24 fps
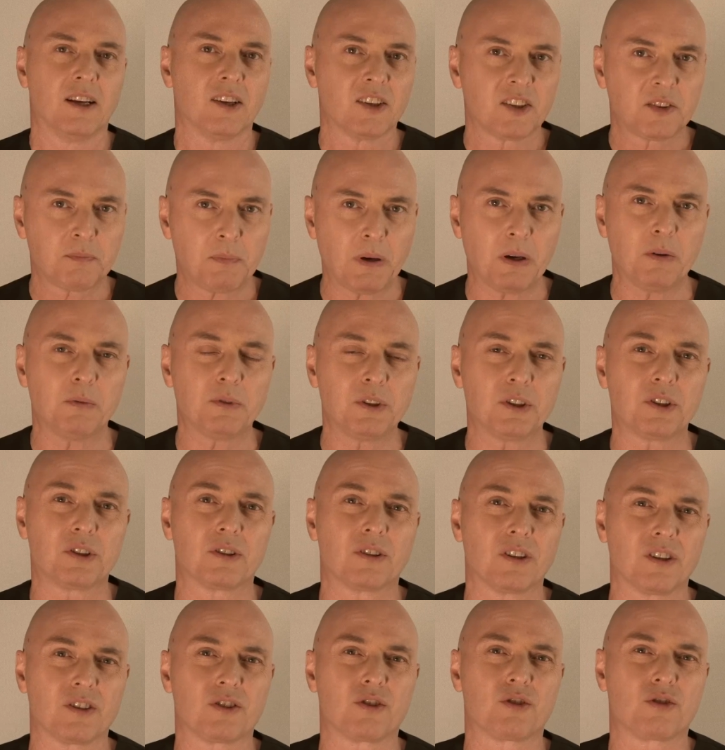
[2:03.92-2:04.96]
Spełnić
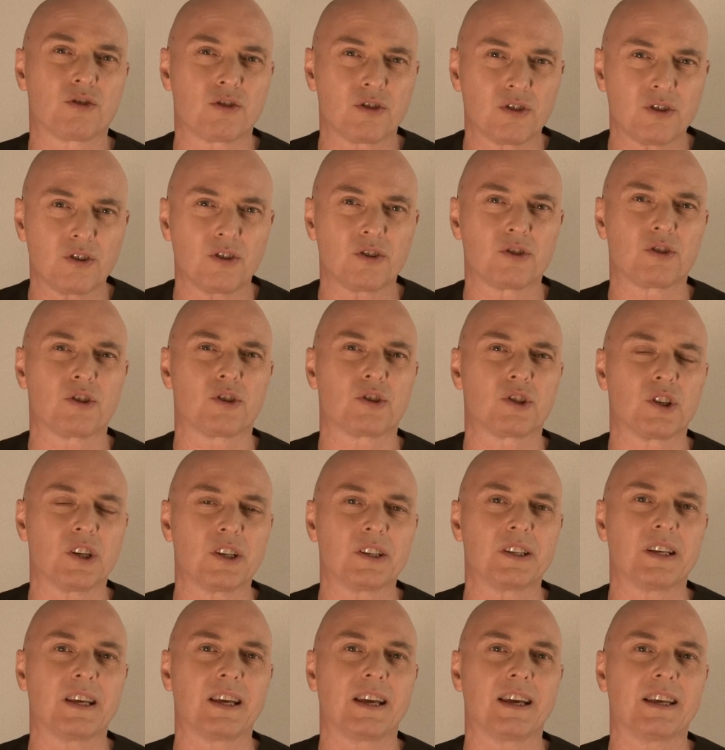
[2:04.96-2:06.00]
te trzy
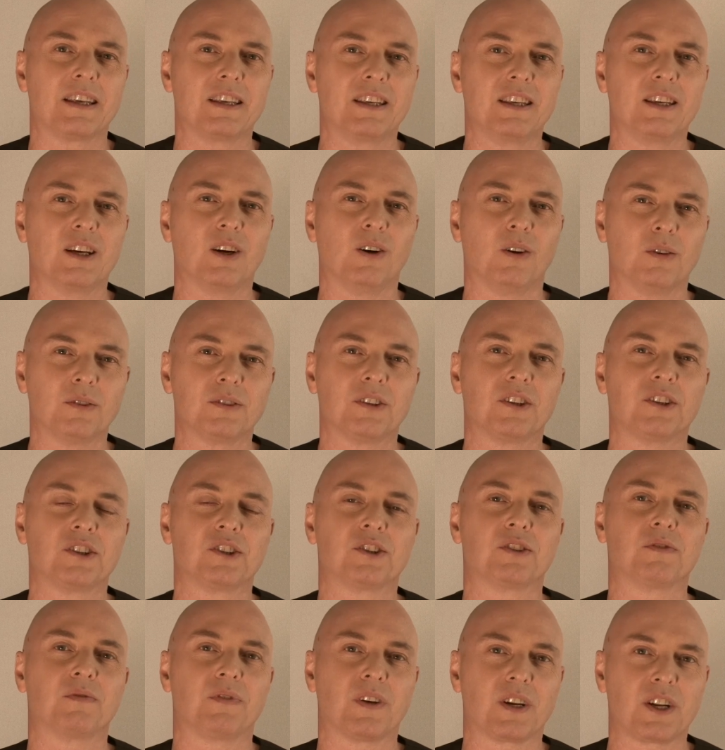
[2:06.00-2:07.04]
życzenia i
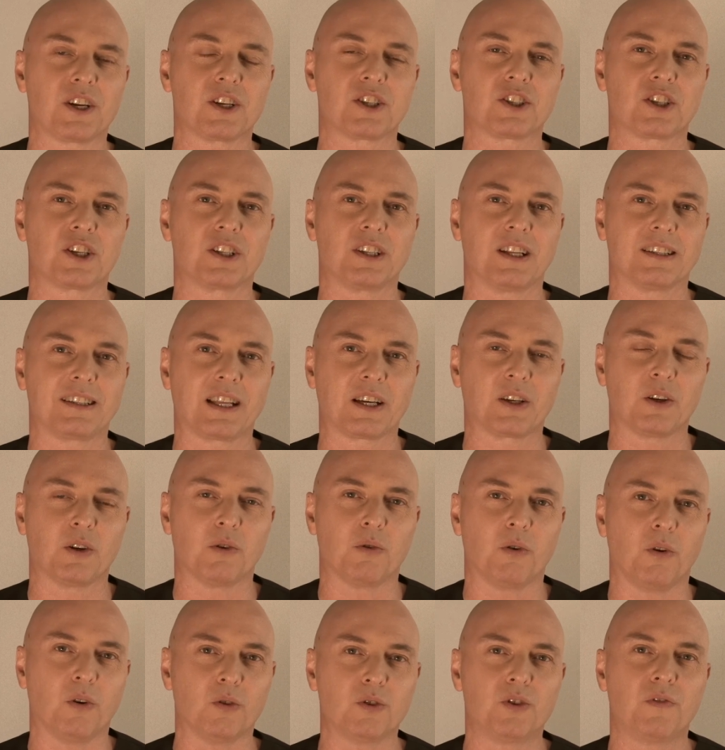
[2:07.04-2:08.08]
odejść wreszcie na
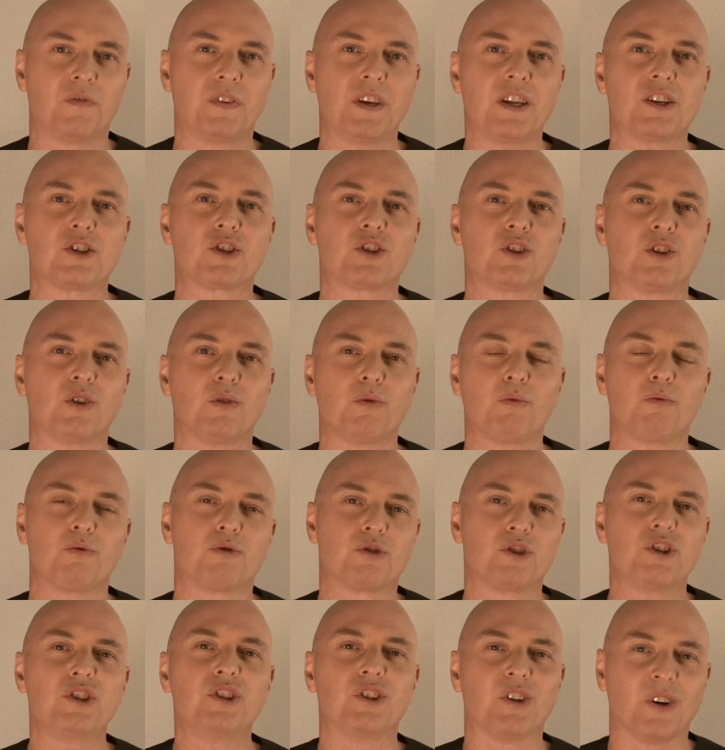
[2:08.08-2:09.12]
taką odwieczną,
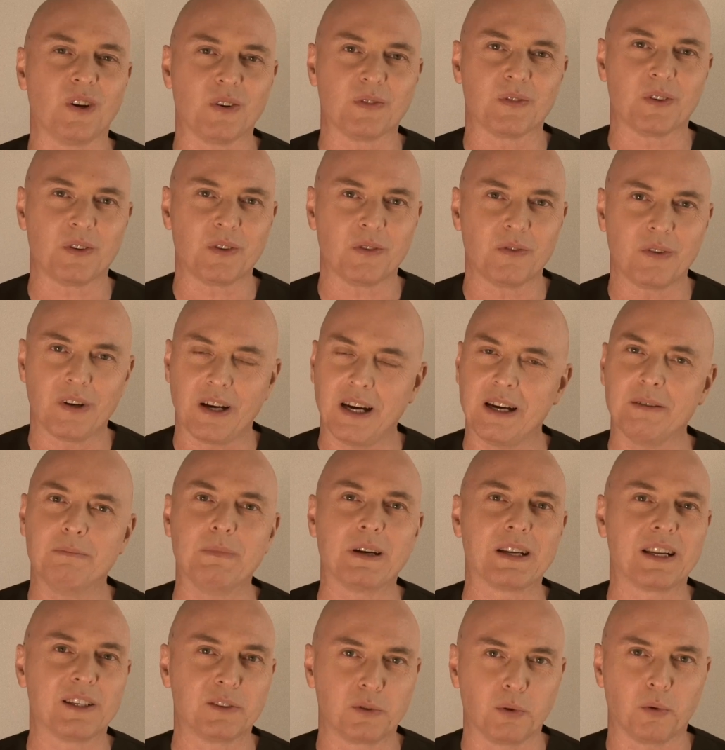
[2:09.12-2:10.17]
dżinową
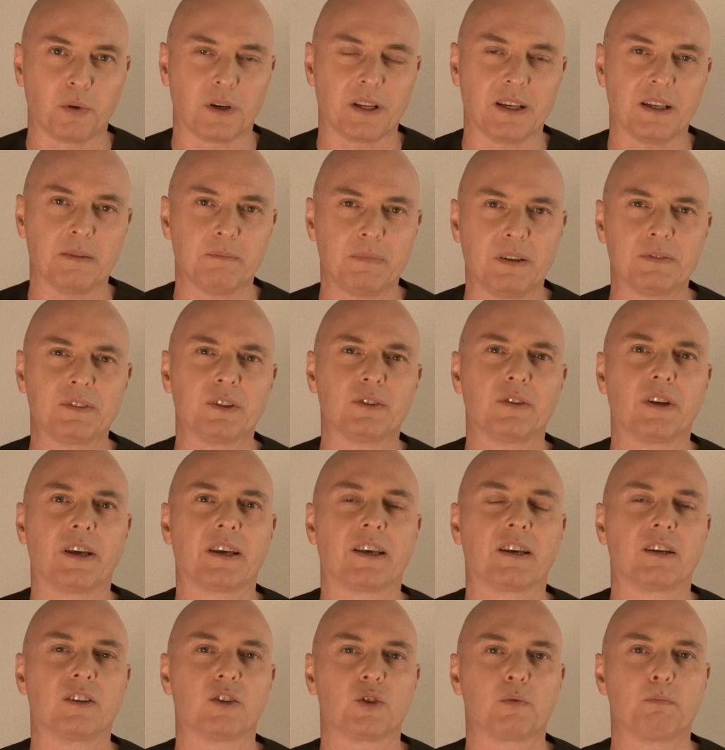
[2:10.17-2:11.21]
emeryturę. Pewnie do
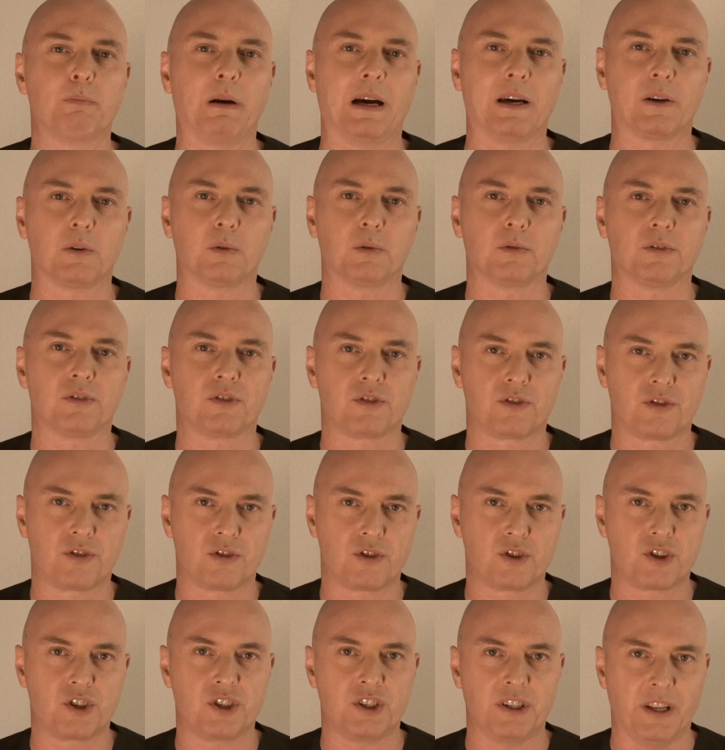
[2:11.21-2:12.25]
jakiegoś baru z
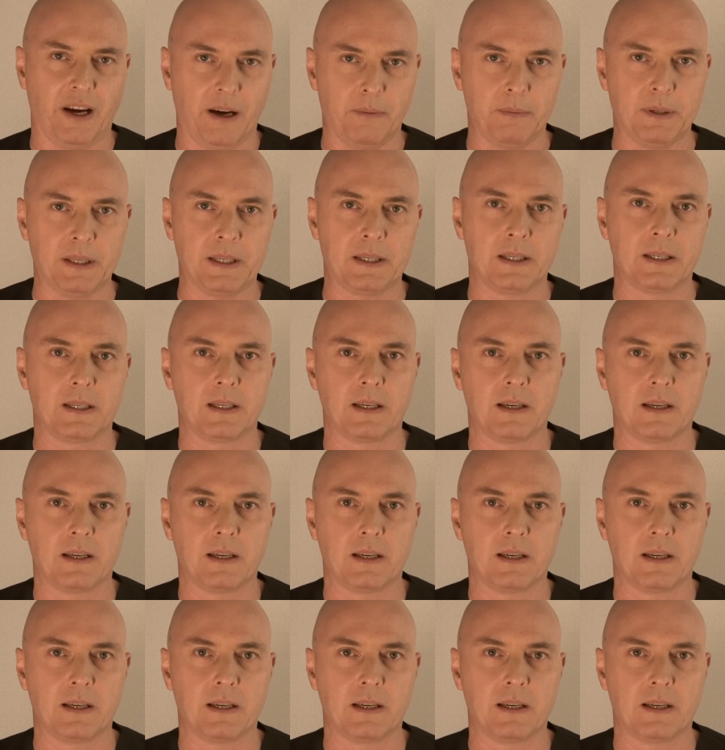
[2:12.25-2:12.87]
dżinami.